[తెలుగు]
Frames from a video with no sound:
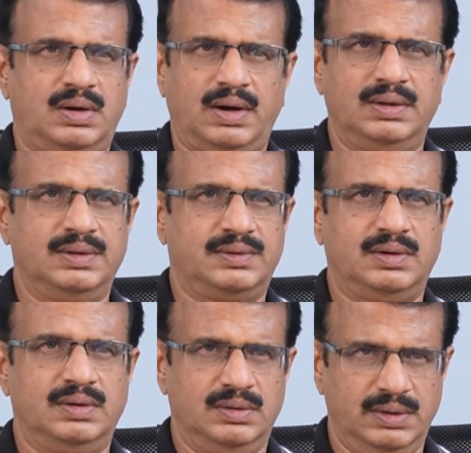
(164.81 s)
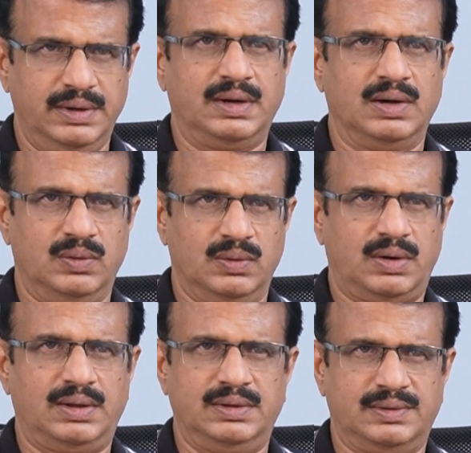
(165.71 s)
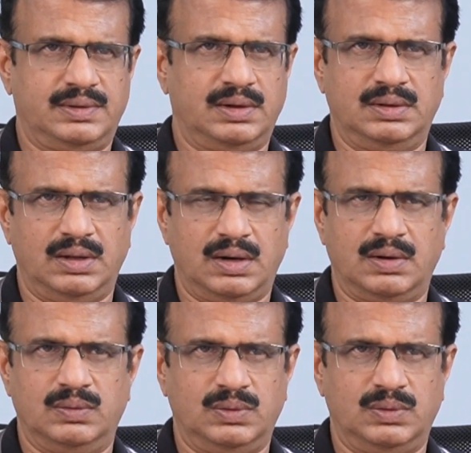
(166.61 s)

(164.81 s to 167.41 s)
ట్రై చేశాడు ఎయిటీన్లో ట్రై చేశాడు దొర